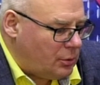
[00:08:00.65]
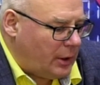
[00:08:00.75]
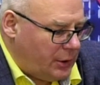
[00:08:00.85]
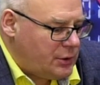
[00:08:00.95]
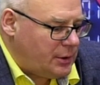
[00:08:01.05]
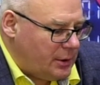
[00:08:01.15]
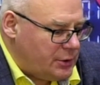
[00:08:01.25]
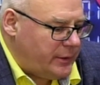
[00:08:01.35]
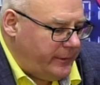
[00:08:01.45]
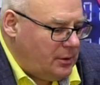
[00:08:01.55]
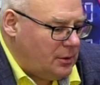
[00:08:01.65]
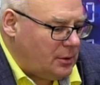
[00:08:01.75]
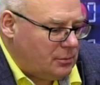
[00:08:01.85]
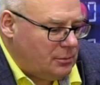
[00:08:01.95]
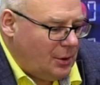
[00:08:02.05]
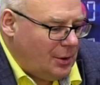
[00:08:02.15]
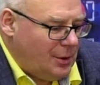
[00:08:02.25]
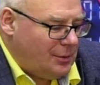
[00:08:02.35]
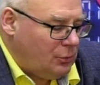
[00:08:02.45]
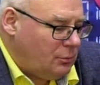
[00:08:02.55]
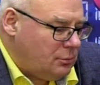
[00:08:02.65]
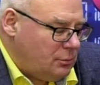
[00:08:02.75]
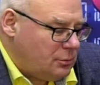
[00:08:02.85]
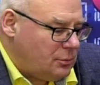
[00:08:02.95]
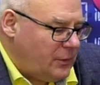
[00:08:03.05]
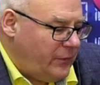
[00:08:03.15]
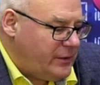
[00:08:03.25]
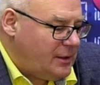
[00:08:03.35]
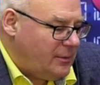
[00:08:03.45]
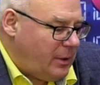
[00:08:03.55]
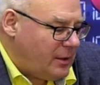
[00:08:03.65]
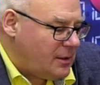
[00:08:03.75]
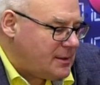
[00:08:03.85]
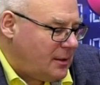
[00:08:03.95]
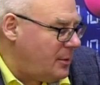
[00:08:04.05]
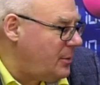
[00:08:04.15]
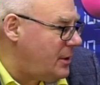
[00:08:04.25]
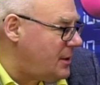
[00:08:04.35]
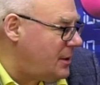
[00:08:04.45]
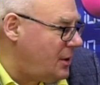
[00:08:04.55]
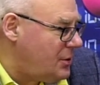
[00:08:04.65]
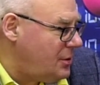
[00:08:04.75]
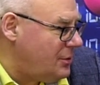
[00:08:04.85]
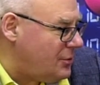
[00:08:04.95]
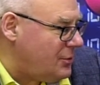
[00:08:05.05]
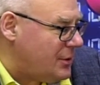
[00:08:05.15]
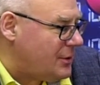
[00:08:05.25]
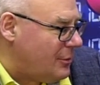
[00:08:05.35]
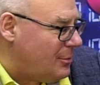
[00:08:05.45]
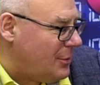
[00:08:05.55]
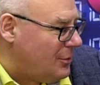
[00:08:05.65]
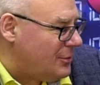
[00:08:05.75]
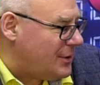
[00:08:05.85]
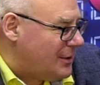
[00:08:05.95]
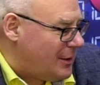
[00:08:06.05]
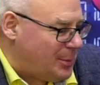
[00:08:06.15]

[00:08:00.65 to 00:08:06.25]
конечно, очевидно, ну, визит Байдена стал для меня несколько неожиданностью, честно вам могу сказать.